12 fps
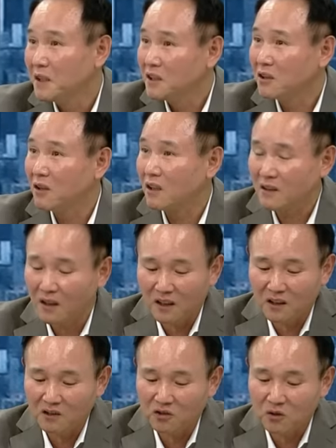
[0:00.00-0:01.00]
이걸
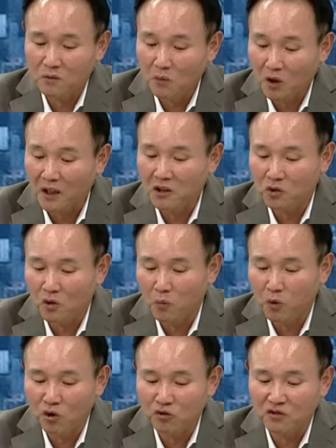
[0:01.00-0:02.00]
갖다가 저는 뭐 개인적으로
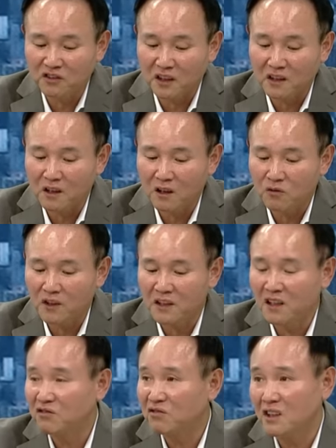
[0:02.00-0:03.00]
보여주는 사례라고 음.
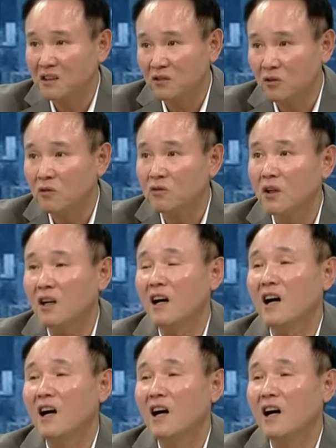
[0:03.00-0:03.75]
얘기할 수가 음. 있는 거고요.